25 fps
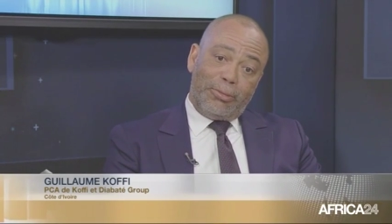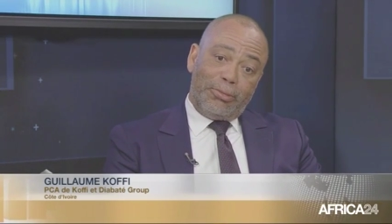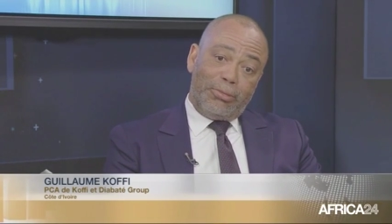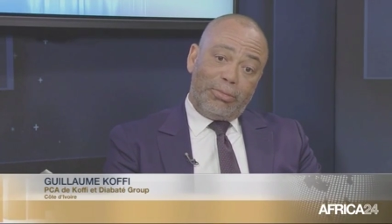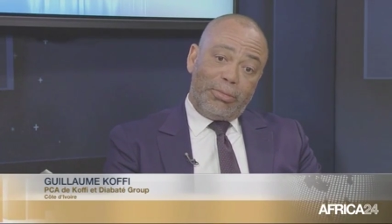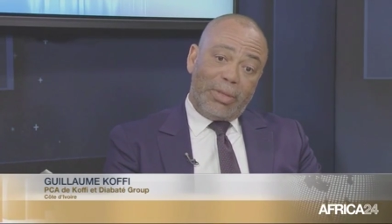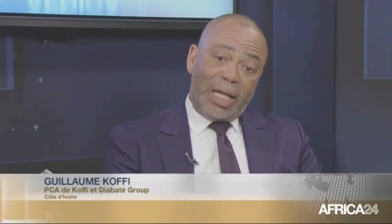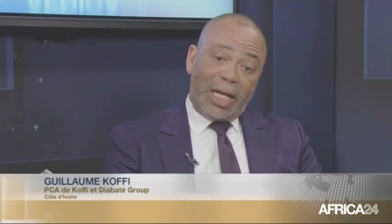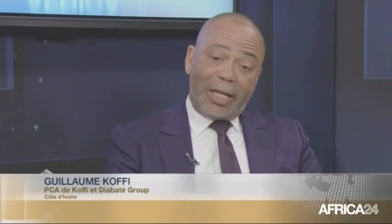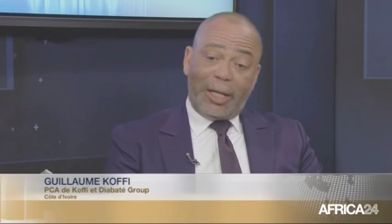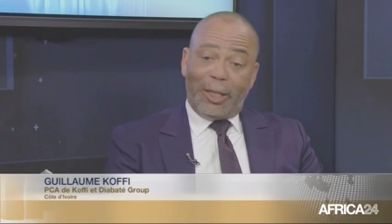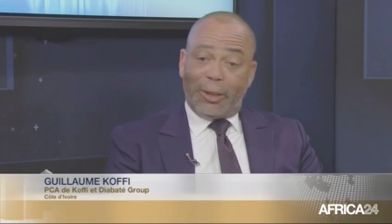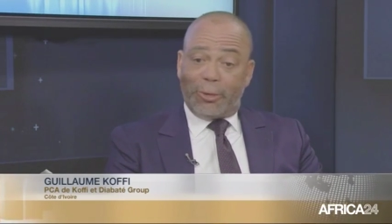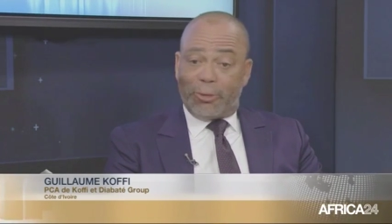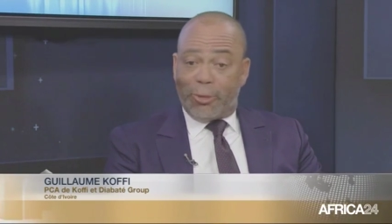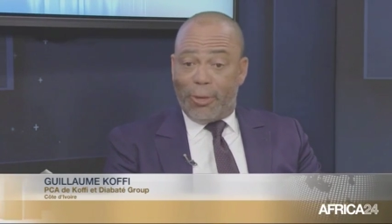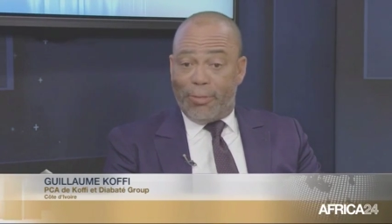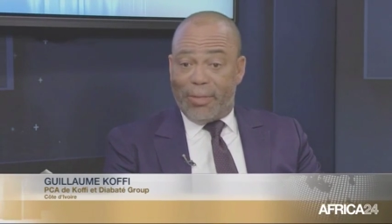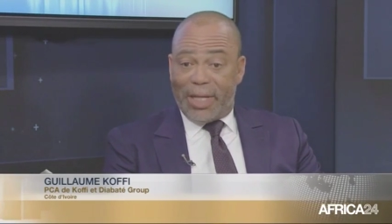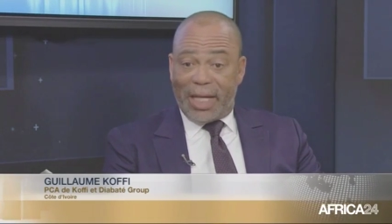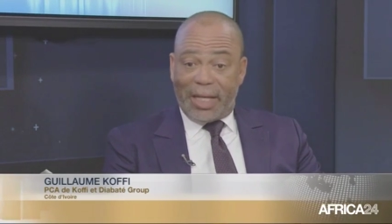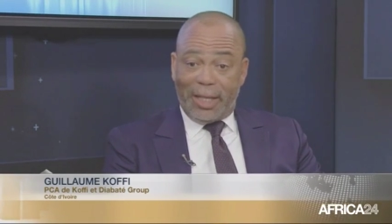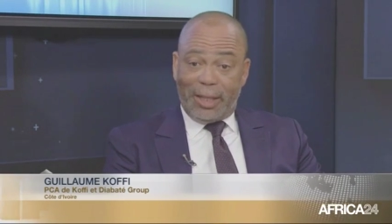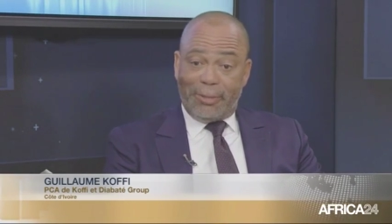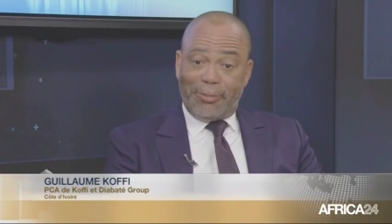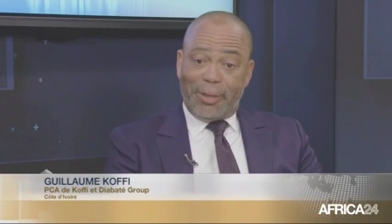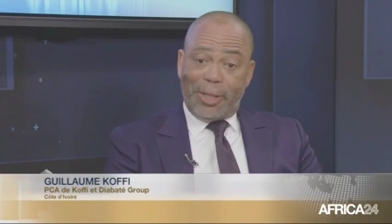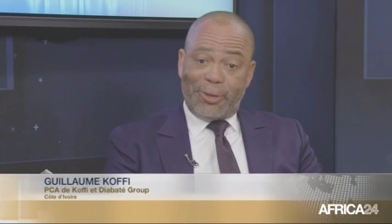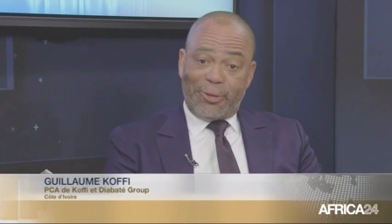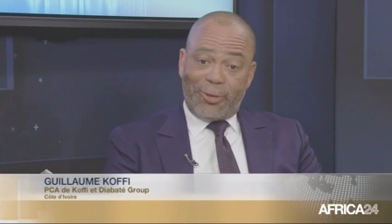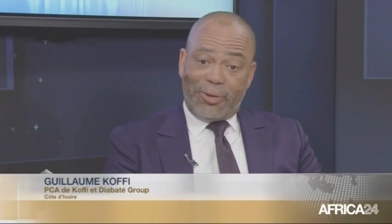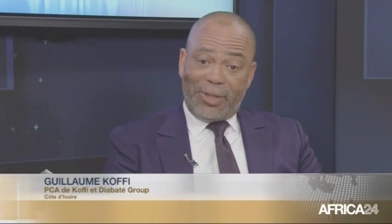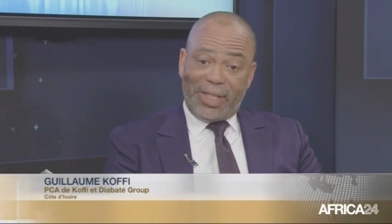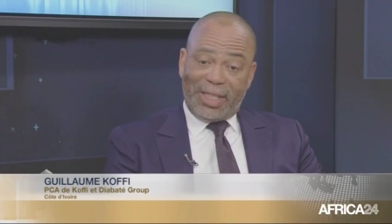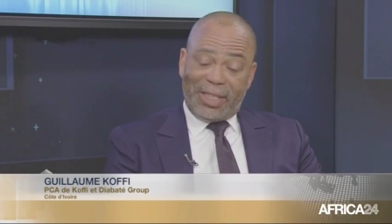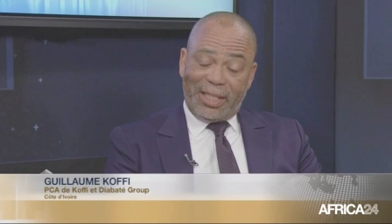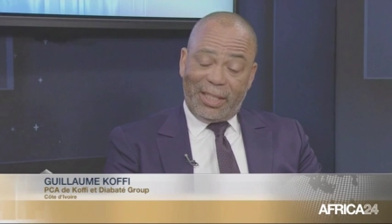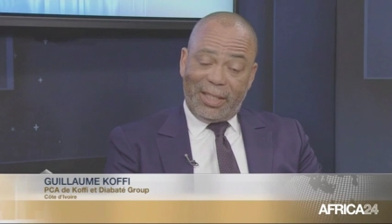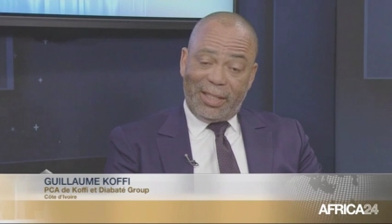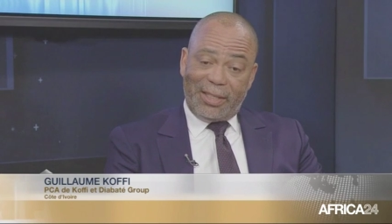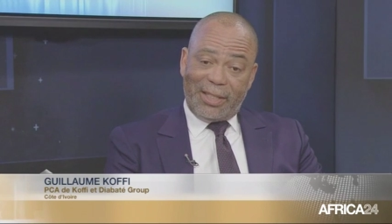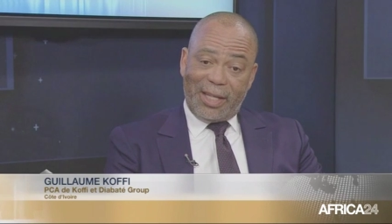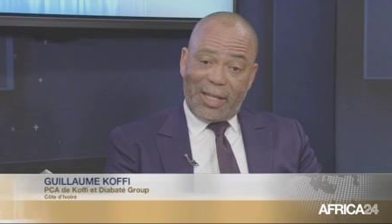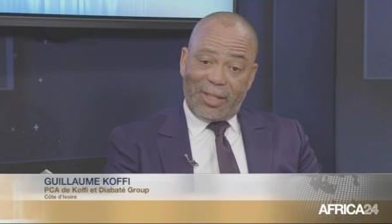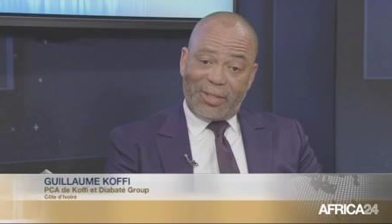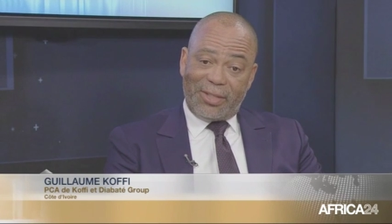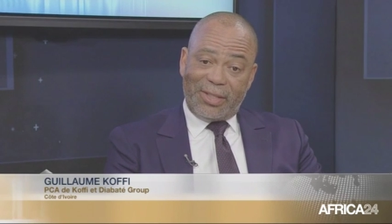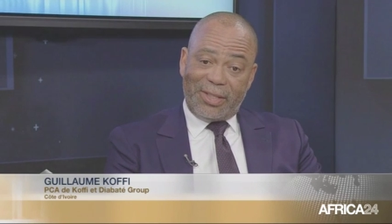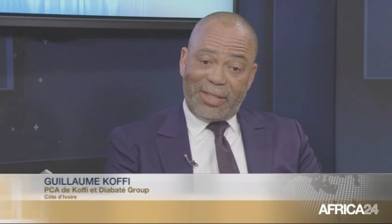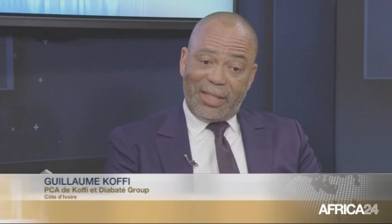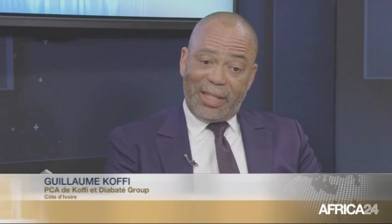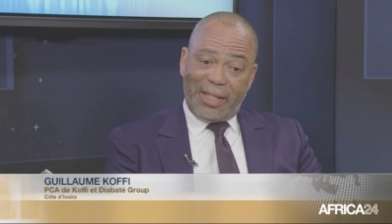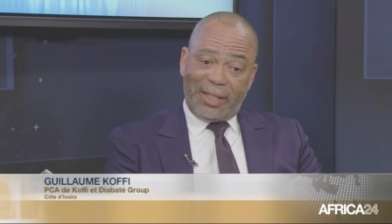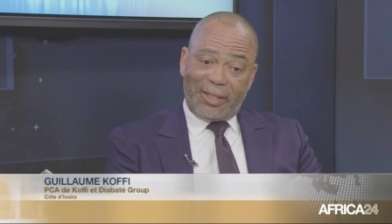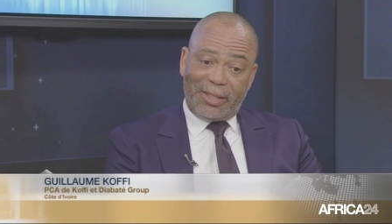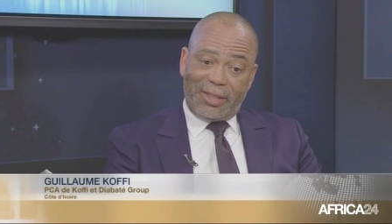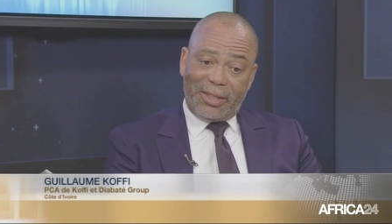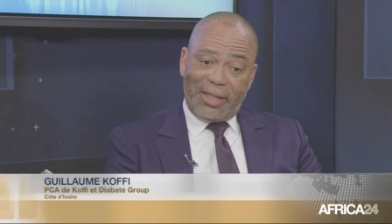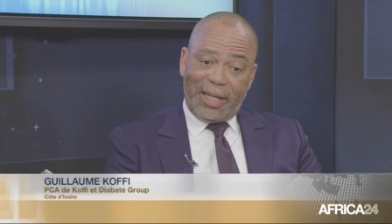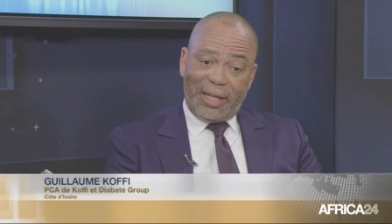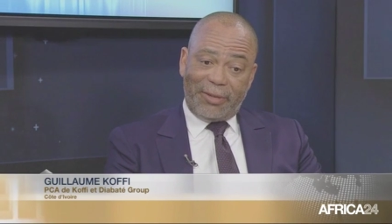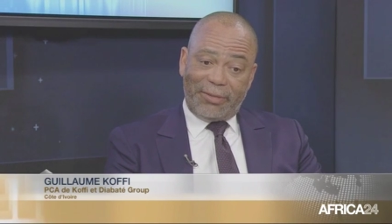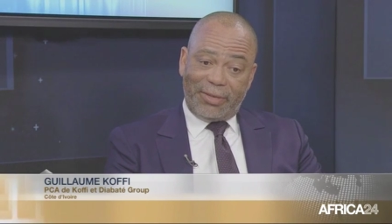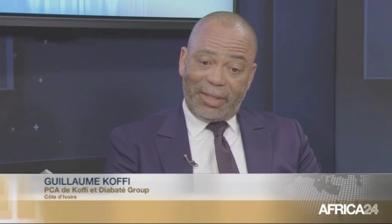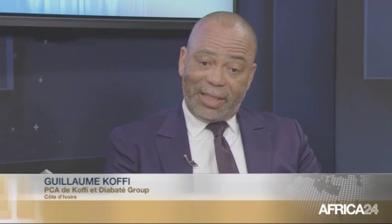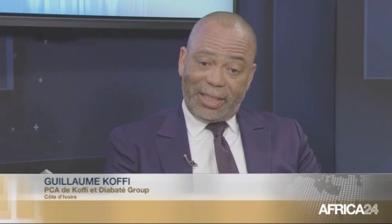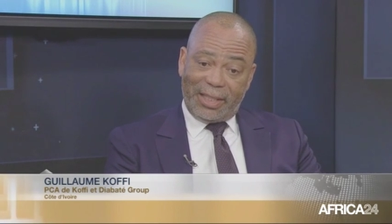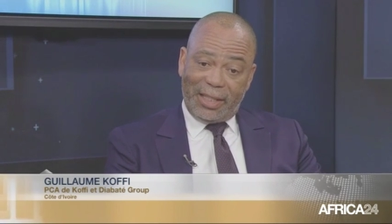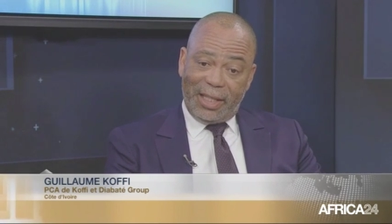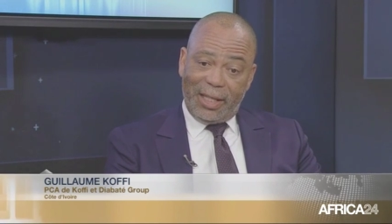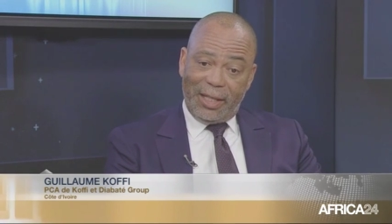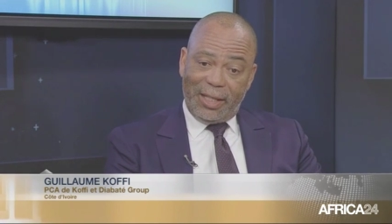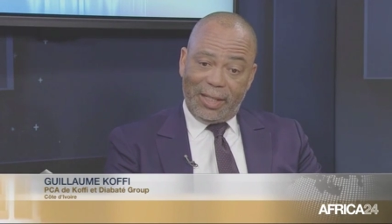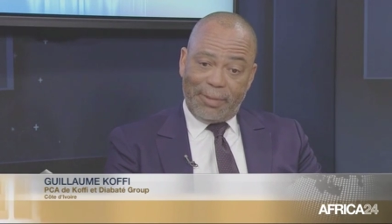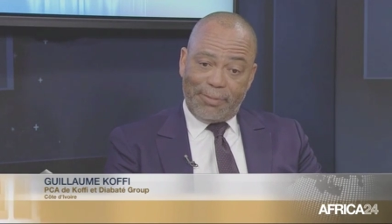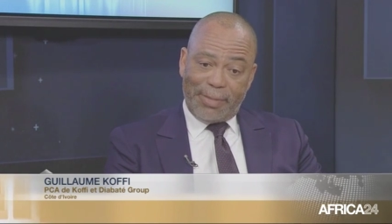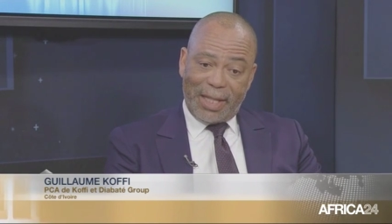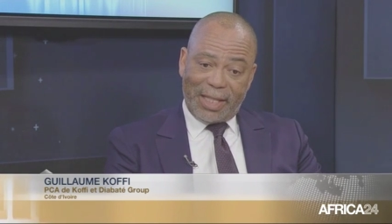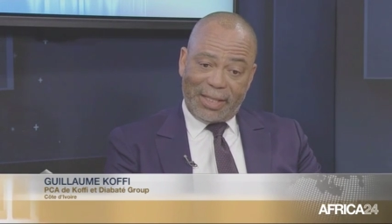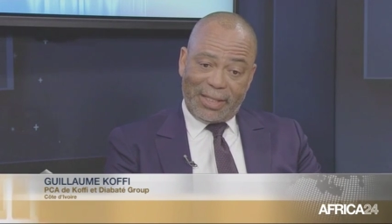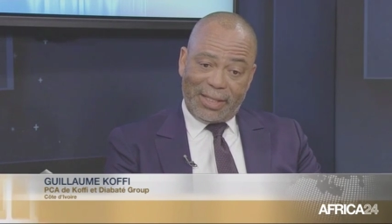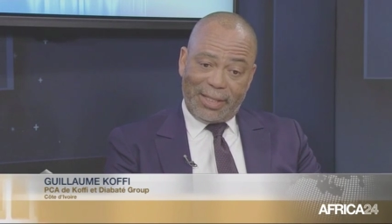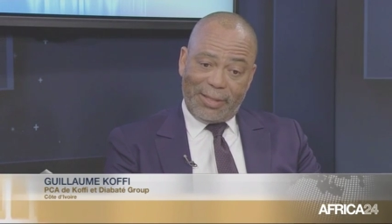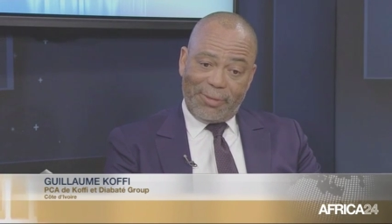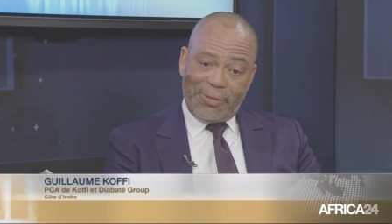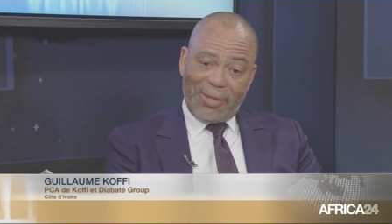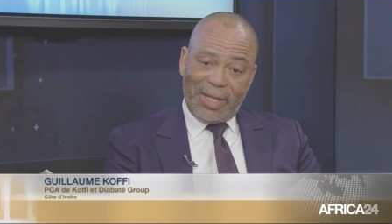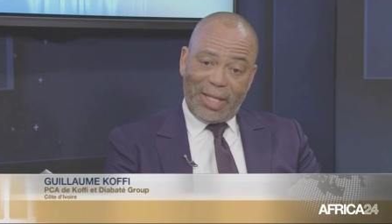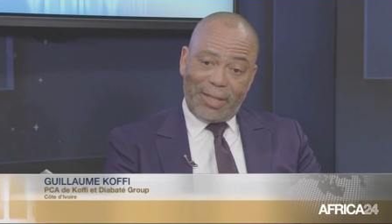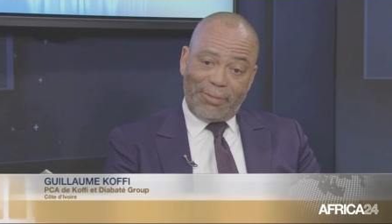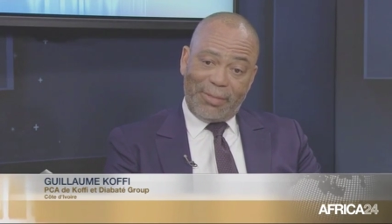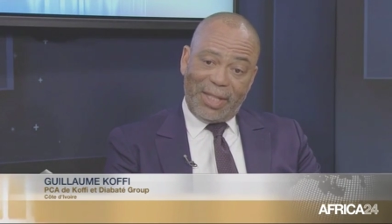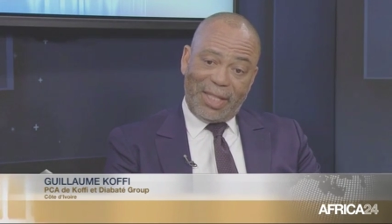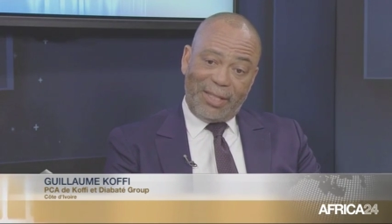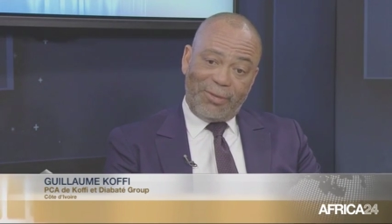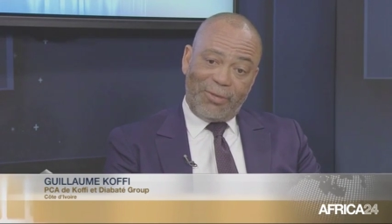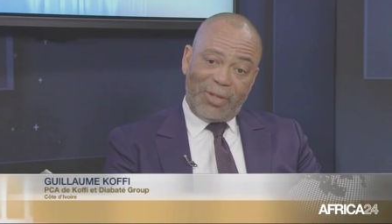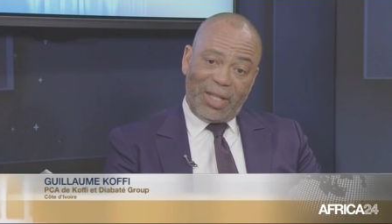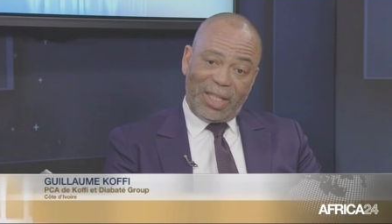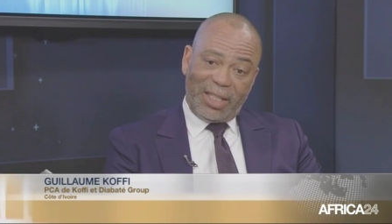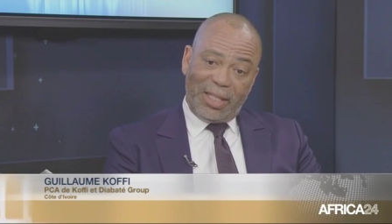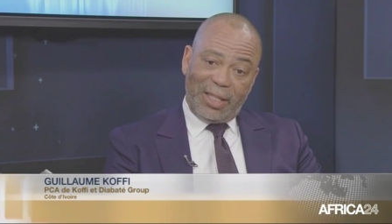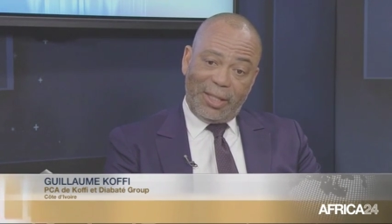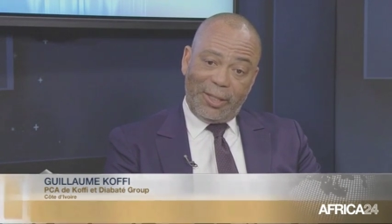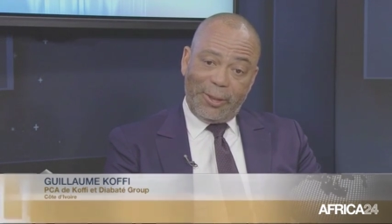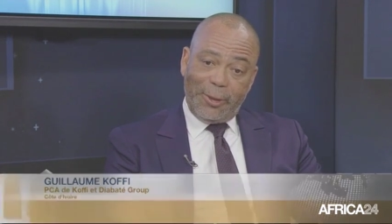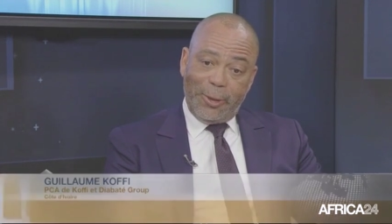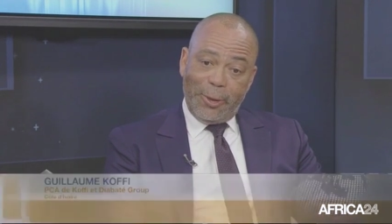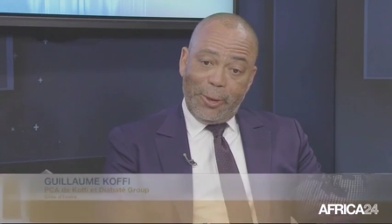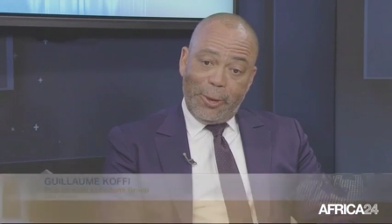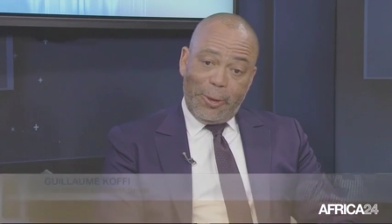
la grande, comme la grande majorité des architectes africains et particulièrement ivoiriens,